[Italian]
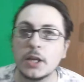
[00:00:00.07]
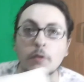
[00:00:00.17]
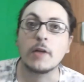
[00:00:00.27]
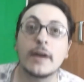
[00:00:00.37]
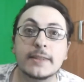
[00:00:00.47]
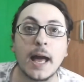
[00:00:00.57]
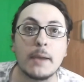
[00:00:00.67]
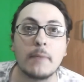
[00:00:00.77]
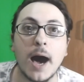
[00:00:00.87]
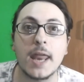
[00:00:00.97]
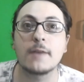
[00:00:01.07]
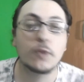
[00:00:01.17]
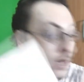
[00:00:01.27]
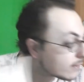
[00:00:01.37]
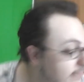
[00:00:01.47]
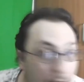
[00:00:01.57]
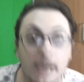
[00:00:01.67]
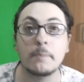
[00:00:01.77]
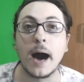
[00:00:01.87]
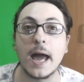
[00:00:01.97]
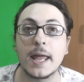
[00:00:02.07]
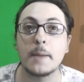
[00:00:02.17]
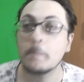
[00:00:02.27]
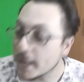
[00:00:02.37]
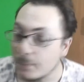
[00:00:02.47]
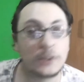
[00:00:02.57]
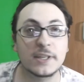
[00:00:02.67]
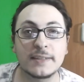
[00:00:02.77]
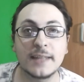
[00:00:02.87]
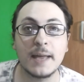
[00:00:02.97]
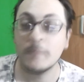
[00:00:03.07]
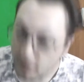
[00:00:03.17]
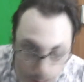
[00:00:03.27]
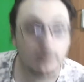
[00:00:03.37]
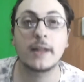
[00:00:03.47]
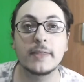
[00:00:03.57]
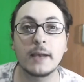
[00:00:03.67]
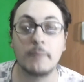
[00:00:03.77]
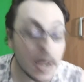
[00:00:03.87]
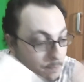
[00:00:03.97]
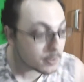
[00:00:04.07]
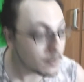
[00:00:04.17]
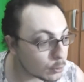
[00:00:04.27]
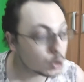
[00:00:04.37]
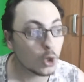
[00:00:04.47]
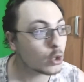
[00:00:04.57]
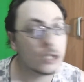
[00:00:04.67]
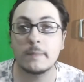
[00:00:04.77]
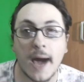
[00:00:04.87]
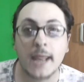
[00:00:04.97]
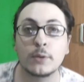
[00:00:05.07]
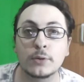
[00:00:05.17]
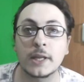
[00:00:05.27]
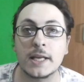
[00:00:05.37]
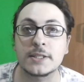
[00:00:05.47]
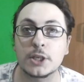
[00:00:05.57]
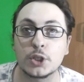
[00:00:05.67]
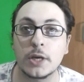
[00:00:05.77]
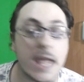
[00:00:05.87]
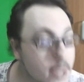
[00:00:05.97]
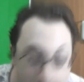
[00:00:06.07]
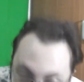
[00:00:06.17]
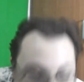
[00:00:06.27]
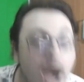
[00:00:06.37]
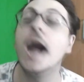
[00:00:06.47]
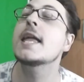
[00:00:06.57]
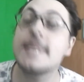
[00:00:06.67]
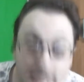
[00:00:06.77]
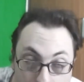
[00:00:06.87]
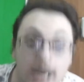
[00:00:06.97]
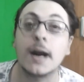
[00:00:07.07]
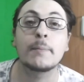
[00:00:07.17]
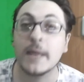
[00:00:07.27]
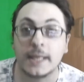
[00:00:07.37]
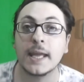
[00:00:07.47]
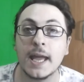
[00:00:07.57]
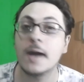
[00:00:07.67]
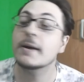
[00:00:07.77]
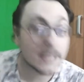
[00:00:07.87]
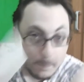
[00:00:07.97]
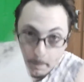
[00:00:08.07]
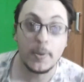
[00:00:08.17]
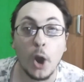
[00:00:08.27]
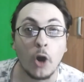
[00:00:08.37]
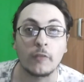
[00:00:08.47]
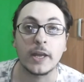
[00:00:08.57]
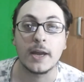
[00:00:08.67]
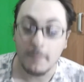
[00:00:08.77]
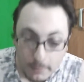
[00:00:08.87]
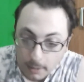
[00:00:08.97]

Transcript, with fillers: Io volevo andare al mare, volevo andare al mare. Primo settembre volevo andare al mare, primo giorno di mare tutta la stagione. No, no, perché? Perché piove.